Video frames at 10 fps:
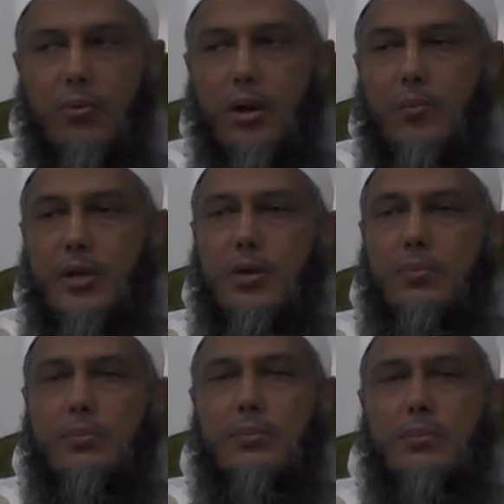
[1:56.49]

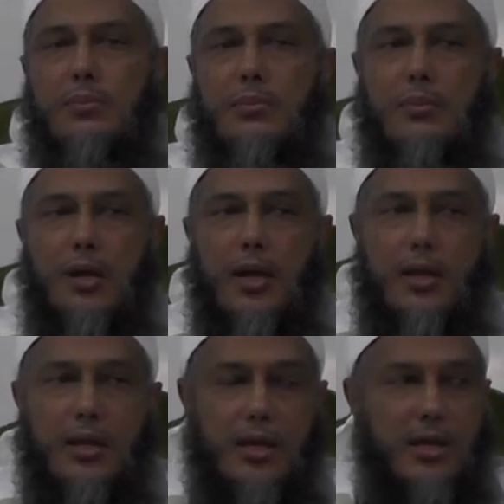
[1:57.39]
ومنهم
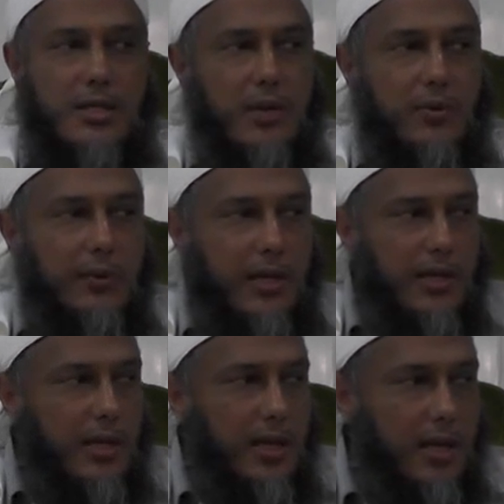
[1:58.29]
الذين أسلموا
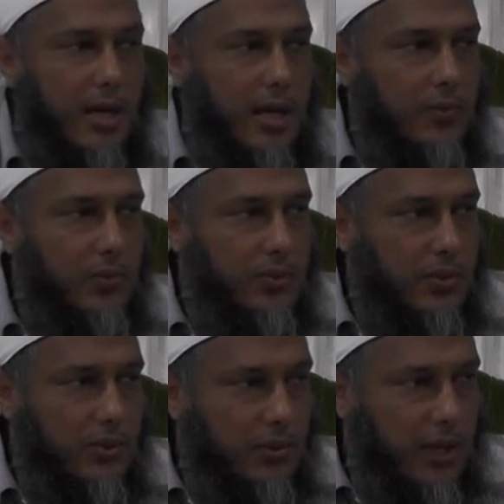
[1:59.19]
بعد ذلك عام
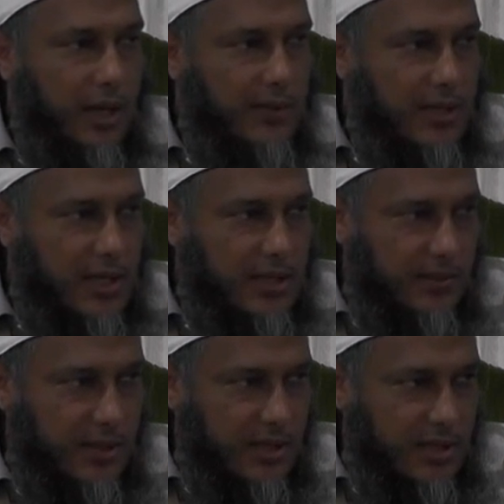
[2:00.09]
الوفود وهو العام
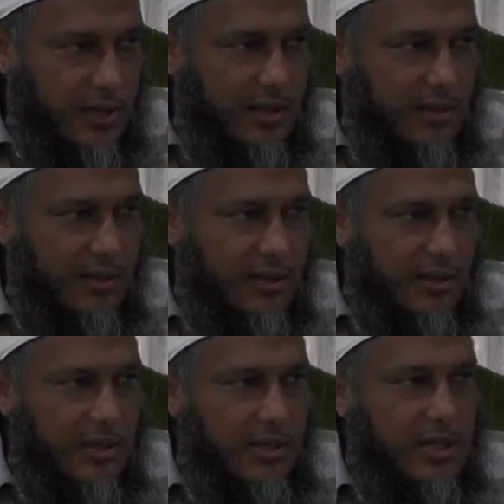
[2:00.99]
التاسع من الهجرة
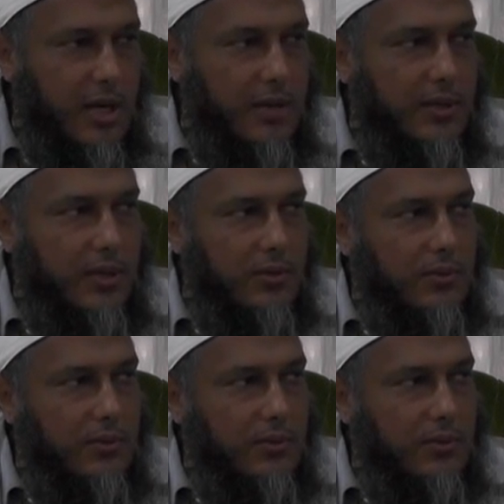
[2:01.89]
جاء فيه